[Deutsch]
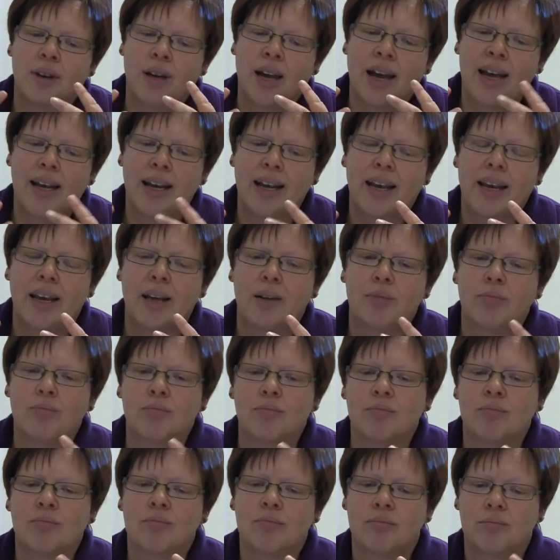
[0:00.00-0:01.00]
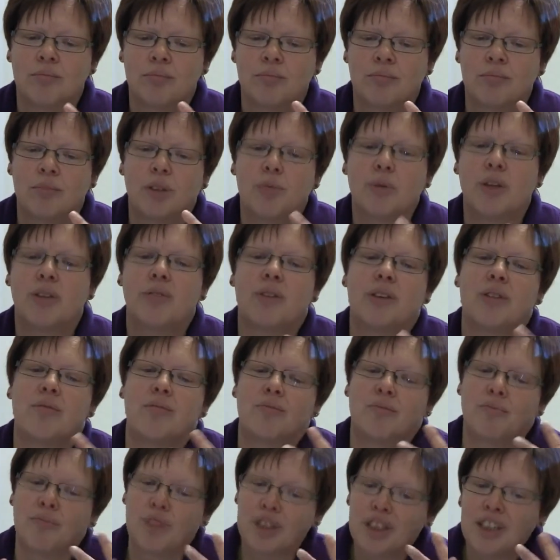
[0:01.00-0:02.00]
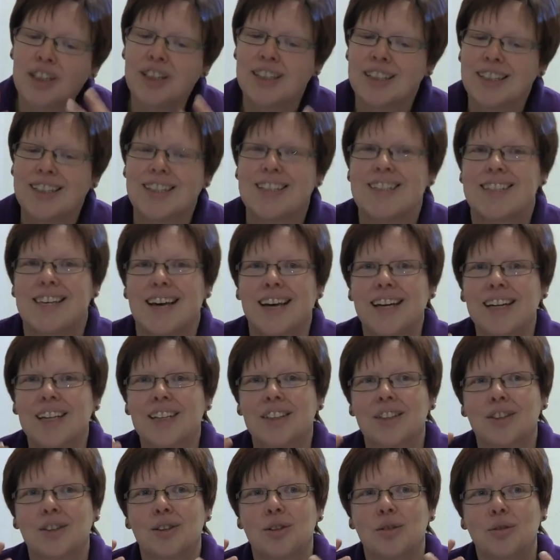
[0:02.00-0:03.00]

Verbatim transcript: eine, damit wir, wie der Titel sagt,